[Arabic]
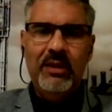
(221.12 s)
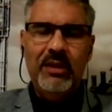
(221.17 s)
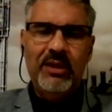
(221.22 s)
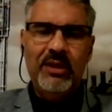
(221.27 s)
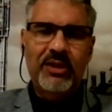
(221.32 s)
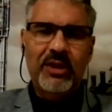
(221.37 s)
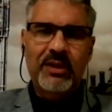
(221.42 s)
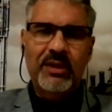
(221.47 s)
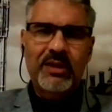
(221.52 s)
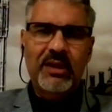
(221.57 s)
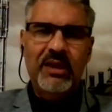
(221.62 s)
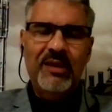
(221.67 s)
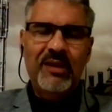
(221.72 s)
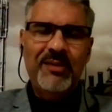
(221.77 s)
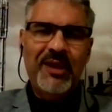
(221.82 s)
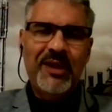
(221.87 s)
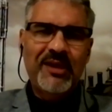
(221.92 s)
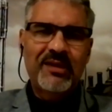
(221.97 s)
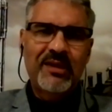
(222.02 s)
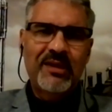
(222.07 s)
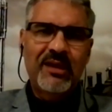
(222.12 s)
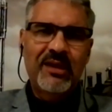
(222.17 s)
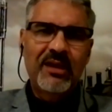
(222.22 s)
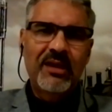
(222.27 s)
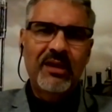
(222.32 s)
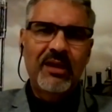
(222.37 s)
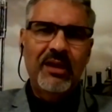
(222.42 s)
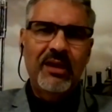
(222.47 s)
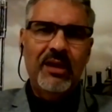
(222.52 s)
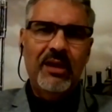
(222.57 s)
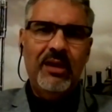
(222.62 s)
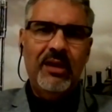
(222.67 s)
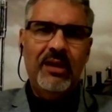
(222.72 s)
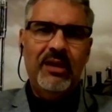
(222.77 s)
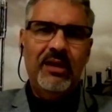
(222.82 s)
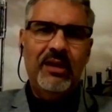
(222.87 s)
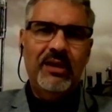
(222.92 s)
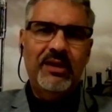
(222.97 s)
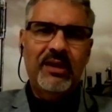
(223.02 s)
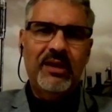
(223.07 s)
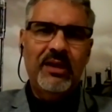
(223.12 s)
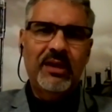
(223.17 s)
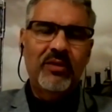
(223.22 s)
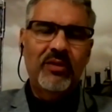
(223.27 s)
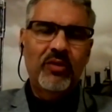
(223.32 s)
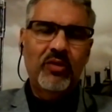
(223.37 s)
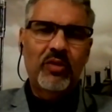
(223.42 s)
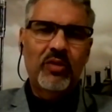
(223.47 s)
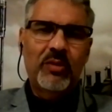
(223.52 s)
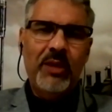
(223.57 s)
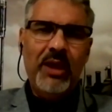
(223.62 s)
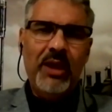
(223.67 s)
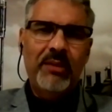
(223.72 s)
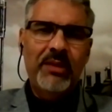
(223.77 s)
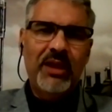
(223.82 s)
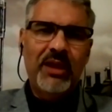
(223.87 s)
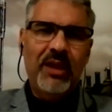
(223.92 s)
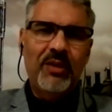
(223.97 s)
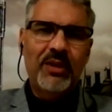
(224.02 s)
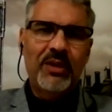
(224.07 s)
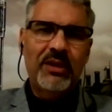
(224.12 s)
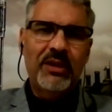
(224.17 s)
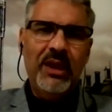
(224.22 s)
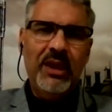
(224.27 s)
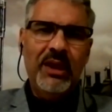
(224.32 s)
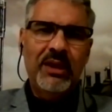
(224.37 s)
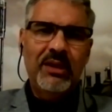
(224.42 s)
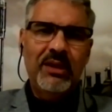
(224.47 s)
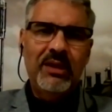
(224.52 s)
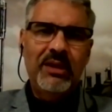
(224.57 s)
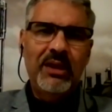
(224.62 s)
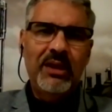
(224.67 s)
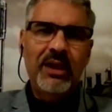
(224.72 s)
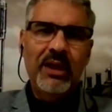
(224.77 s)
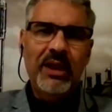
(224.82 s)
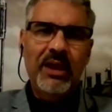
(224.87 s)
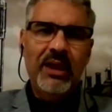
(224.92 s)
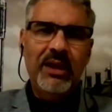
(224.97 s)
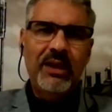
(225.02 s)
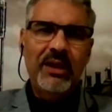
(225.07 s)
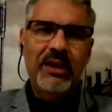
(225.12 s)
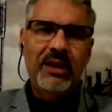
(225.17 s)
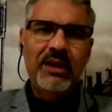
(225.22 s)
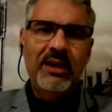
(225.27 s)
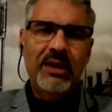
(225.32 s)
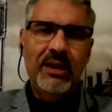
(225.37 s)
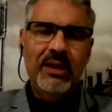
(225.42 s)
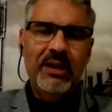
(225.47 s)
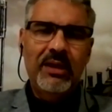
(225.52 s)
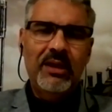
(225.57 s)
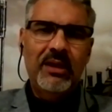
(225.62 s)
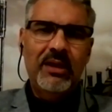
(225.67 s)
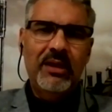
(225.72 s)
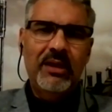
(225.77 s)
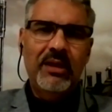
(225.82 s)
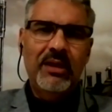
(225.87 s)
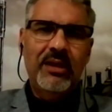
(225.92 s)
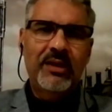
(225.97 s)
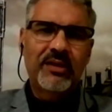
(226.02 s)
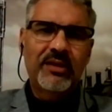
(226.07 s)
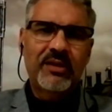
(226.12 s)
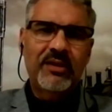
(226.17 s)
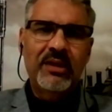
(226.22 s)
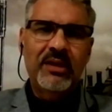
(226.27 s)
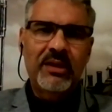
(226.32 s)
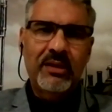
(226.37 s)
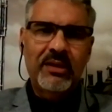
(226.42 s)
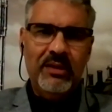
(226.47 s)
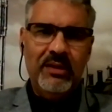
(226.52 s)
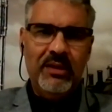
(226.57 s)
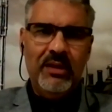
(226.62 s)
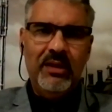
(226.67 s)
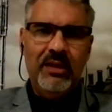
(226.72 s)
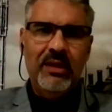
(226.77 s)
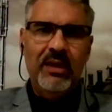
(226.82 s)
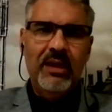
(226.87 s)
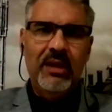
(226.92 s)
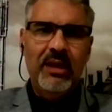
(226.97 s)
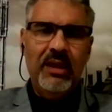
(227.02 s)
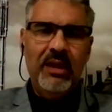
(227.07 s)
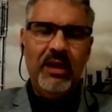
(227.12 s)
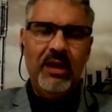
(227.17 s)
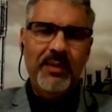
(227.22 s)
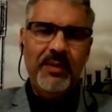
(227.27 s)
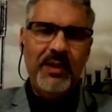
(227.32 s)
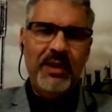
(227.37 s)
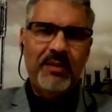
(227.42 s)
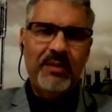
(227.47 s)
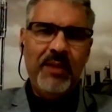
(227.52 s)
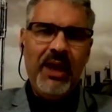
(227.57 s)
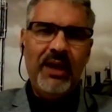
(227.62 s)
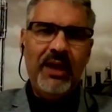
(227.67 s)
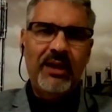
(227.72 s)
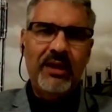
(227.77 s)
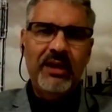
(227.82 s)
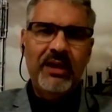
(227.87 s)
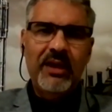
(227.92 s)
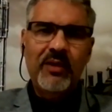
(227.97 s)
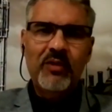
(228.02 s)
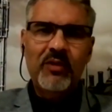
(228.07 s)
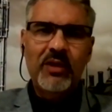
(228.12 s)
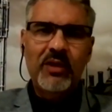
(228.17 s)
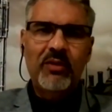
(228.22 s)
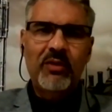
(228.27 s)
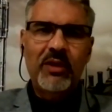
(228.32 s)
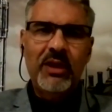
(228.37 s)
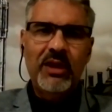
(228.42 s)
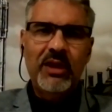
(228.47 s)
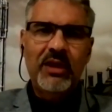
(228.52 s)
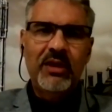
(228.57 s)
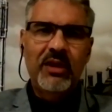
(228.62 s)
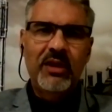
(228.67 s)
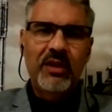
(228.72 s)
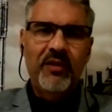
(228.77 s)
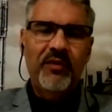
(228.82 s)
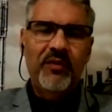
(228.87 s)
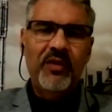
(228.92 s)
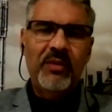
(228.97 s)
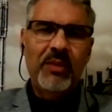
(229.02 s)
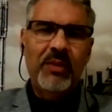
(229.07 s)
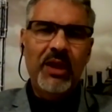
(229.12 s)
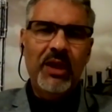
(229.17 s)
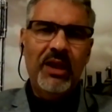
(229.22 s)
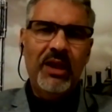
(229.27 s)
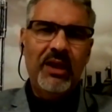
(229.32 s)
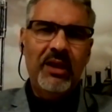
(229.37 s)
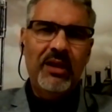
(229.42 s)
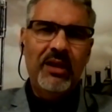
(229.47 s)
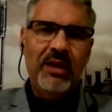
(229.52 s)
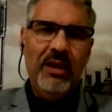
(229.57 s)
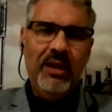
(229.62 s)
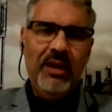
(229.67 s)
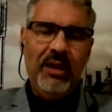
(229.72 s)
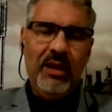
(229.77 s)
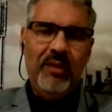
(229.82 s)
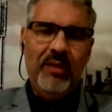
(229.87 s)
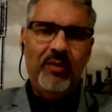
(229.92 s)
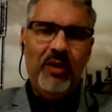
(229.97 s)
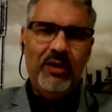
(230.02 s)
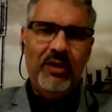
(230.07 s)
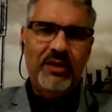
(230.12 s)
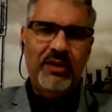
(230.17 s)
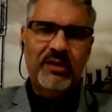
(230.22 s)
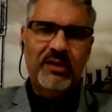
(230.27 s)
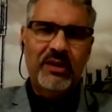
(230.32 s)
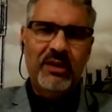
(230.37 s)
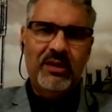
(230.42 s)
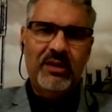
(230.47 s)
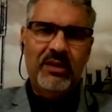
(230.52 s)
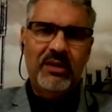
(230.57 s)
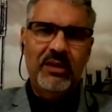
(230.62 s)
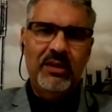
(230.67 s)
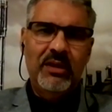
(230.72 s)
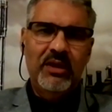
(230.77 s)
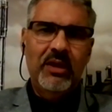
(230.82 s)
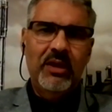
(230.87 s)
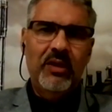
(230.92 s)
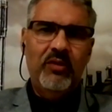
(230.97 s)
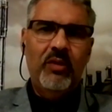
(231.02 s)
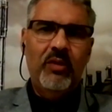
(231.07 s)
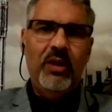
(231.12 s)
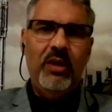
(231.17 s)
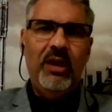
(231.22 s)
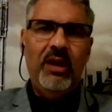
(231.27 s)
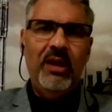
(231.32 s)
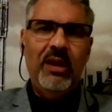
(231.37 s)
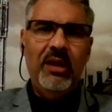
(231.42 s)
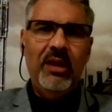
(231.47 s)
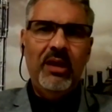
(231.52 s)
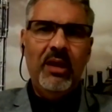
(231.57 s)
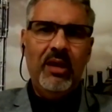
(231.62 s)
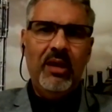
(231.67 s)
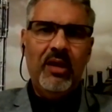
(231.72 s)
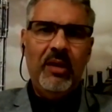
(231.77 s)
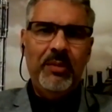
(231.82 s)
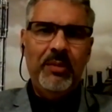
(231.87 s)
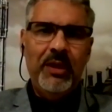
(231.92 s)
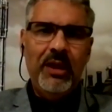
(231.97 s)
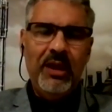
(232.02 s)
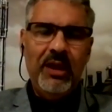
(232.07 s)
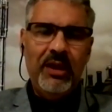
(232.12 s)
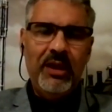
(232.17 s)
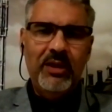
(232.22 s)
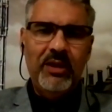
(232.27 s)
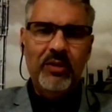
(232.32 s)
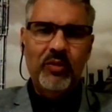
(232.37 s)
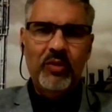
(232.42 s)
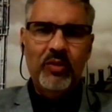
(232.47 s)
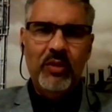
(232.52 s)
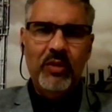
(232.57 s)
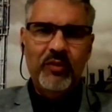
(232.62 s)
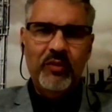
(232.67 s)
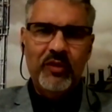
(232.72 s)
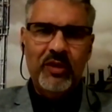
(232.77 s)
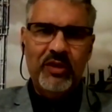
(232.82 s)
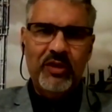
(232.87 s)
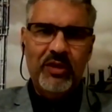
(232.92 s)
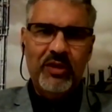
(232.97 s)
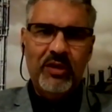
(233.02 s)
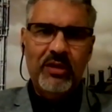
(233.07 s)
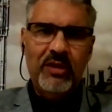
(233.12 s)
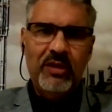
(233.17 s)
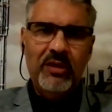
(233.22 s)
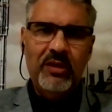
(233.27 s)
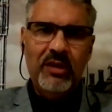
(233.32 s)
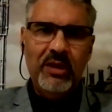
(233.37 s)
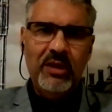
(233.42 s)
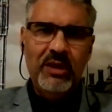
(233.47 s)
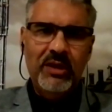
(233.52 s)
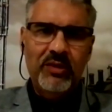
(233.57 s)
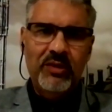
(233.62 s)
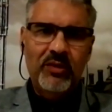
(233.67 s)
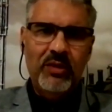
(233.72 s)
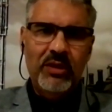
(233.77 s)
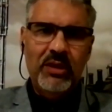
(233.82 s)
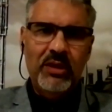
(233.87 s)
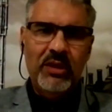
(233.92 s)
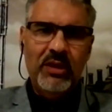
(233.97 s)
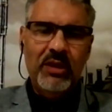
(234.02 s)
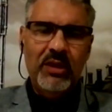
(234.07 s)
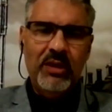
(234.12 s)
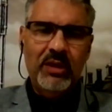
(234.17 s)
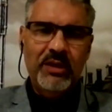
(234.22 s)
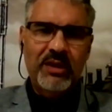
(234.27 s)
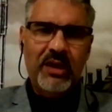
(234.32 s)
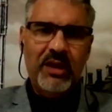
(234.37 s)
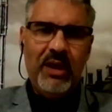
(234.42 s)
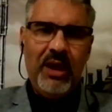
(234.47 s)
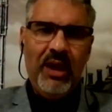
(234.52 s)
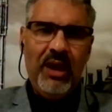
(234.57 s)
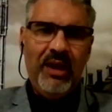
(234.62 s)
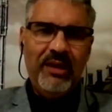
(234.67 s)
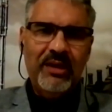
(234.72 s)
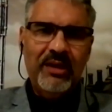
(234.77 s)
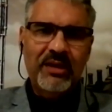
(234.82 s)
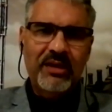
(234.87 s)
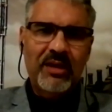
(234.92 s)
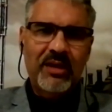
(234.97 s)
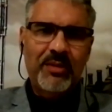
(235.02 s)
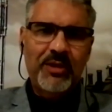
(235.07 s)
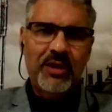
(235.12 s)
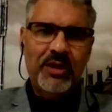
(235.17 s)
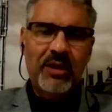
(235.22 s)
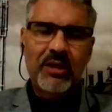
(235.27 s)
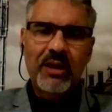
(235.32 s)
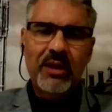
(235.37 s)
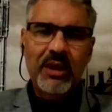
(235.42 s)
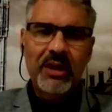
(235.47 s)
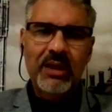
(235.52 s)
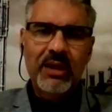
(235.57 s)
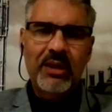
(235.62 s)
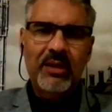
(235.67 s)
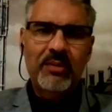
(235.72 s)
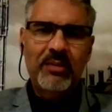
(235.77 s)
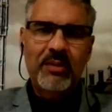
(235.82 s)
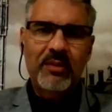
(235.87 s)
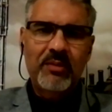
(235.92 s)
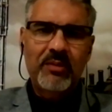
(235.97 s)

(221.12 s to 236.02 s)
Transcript: شخصيه بارزه آه، زي الدكتور محمد عوض تاج الدين اللي كان ليه آه، صيت آه، كبير محليا ودوليا في مجال امراض الصدر واللي قابل ان يكون مستشارا للرئيس وصراحه طب هذه هذه نقطه هامه